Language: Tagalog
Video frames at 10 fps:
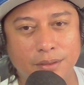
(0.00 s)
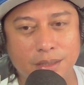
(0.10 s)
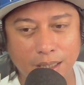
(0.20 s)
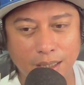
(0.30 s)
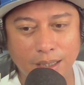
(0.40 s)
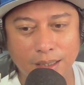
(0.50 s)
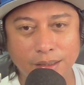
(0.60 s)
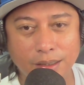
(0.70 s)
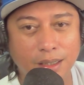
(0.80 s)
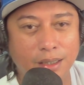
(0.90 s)
Kasi akala
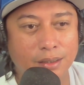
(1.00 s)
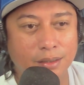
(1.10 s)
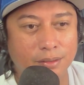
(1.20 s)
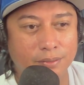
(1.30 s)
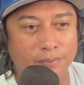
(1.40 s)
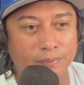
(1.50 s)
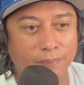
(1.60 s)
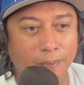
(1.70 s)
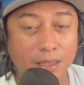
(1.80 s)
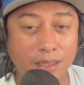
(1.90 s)
nila
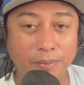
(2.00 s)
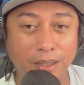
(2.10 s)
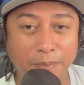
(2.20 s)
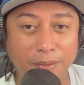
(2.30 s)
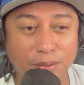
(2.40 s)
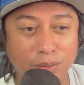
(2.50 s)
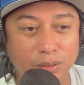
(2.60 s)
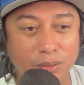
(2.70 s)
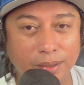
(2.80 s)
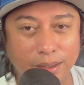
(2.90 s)
kasi marami
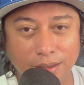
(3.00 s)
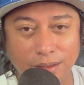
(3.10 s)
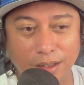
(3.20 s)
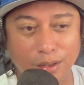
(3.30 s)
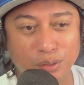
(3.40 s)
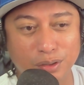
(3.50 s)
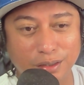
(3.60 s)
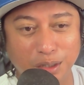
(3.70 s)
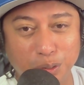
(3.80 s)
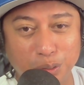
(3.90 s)
natutuwa eh. Lalo sa
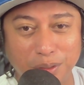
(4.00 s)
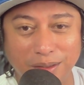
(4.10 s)
TikTok.